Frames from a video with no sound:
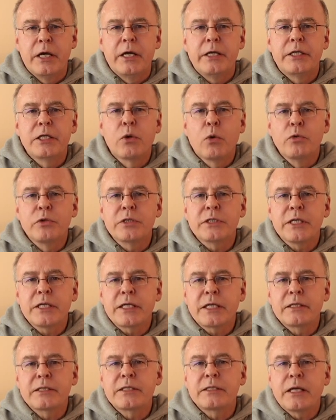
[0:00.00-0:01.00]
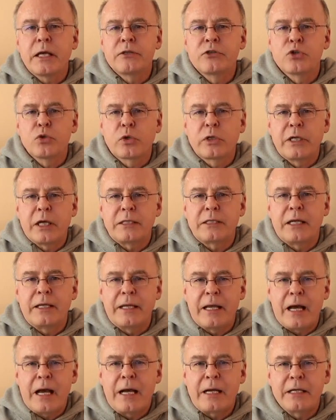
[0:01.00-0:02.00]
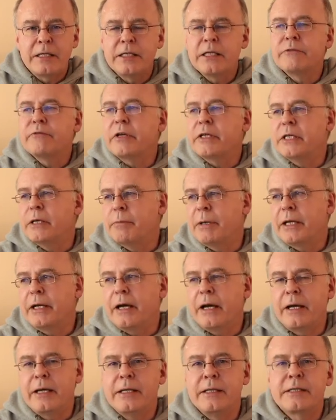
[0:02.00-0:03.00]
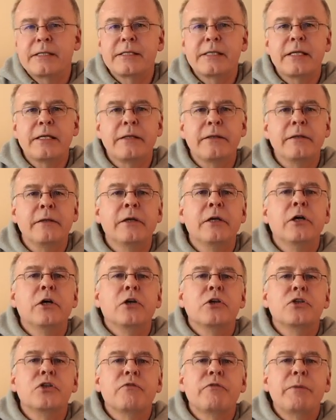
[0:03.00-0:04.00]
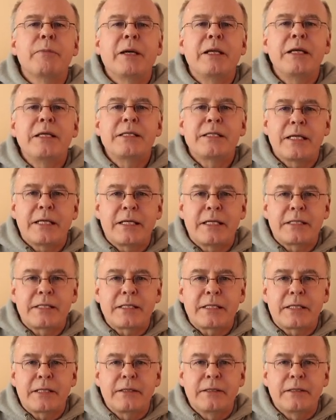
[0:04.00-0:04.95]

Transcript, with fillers: Die Grundzeichen sind ein sogenannter Nagel, den wir hier bei der 1 sehen, sowie bei der 60.